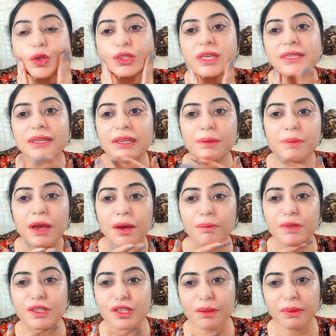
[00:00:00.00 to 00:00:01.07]
और जैसे कि मैं
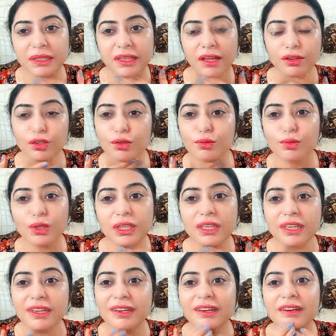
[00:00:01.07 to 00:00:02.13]
हमेशा बताती हूँ
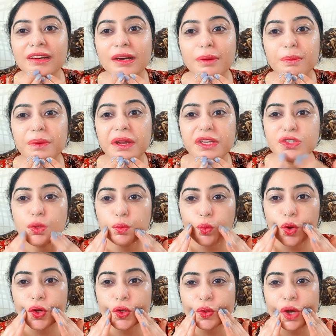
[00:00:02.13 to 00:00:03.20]
कि प्रेशर
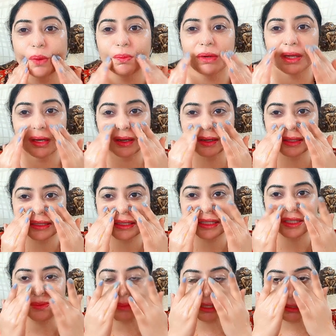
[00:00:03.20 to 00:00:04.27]
पॉइंट तो आपने हर
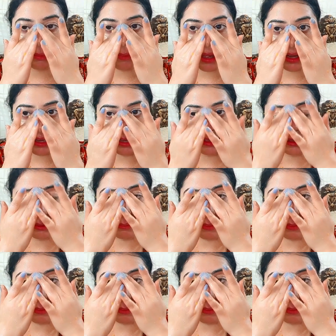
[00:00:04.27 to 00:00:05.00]
चीज़ में दबाने ही